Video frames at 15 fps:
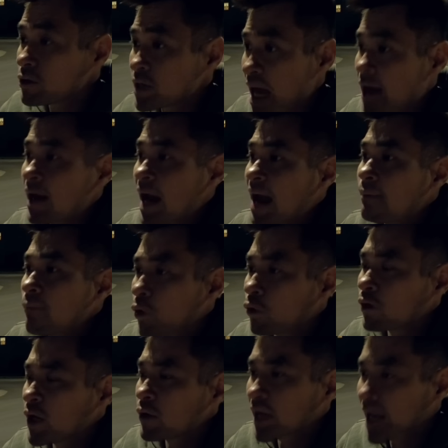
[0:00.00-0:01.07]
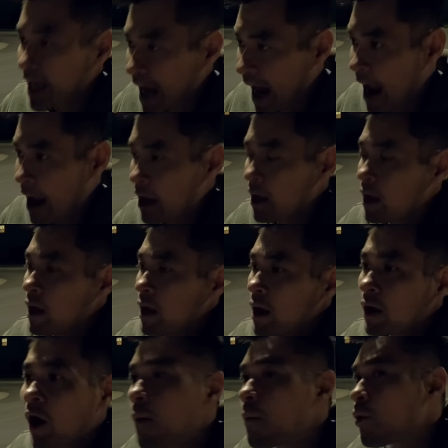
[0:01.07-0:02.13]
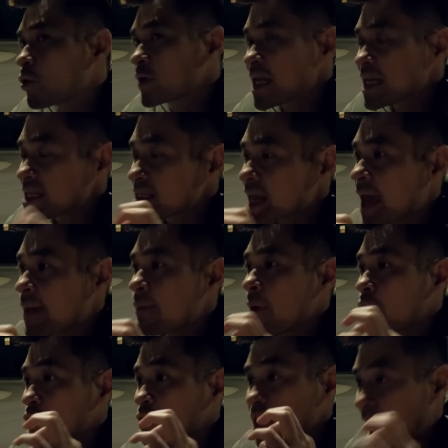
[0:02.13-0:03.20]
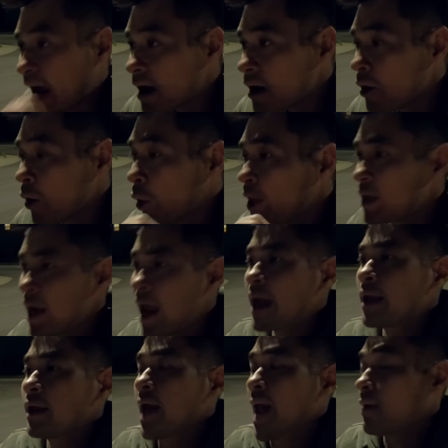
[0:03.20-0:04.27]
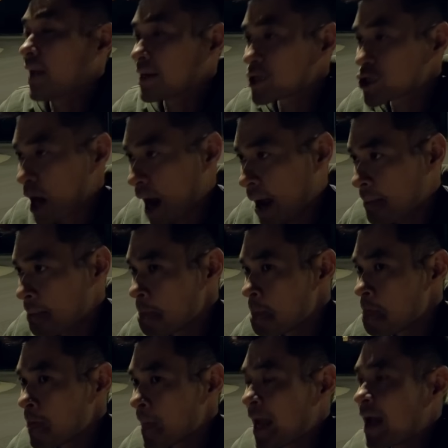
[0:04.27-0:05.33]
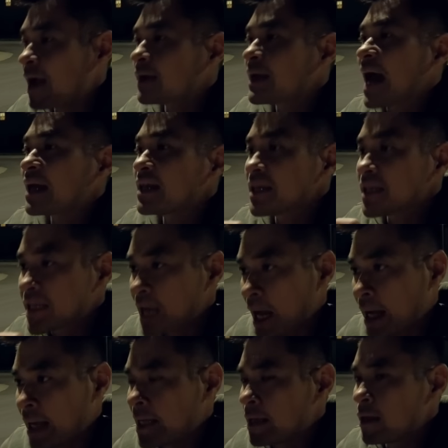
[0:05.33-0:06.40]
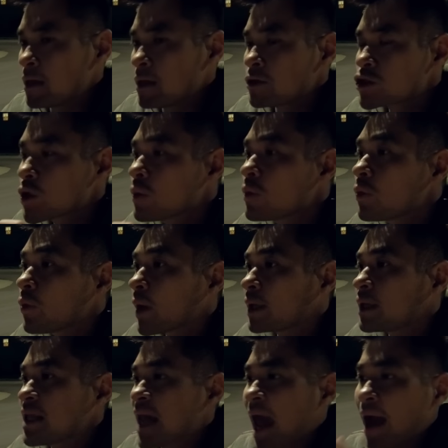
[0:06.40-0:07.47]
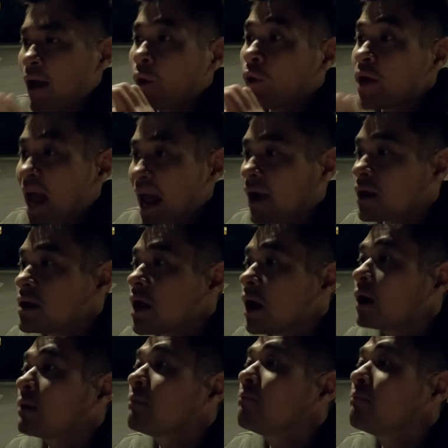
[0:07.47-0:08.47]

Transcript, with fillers: tra ra một điều kỳ lạ. Có một chiếc xe màu trắng Hyundai Elantra đã chạy xung quanh nhà của nạn nhân